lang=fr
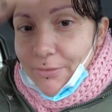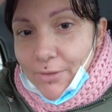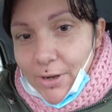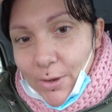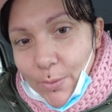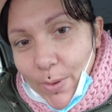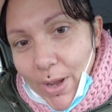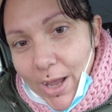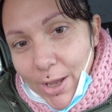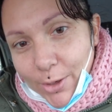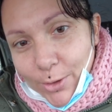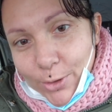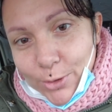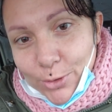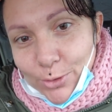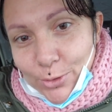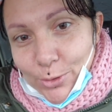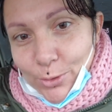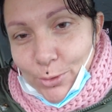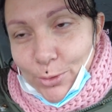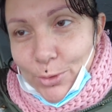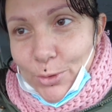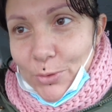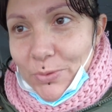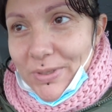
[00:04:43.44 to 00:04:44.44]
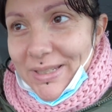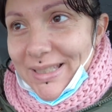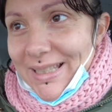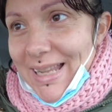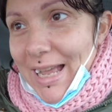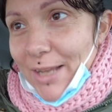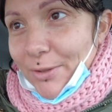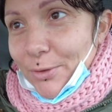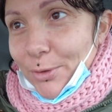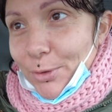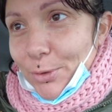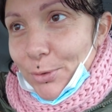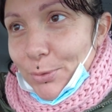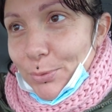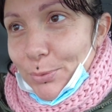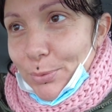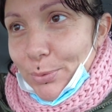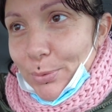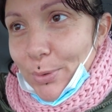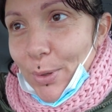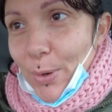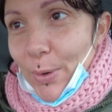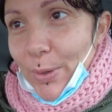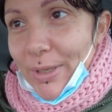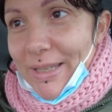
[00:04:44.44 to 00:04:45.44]
falloir que je conduise là-dessous.
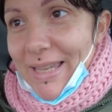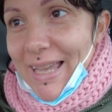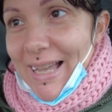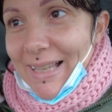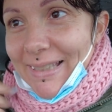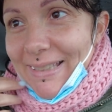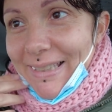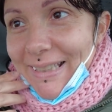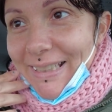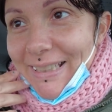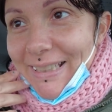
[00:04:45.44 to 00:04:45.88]
Regardez.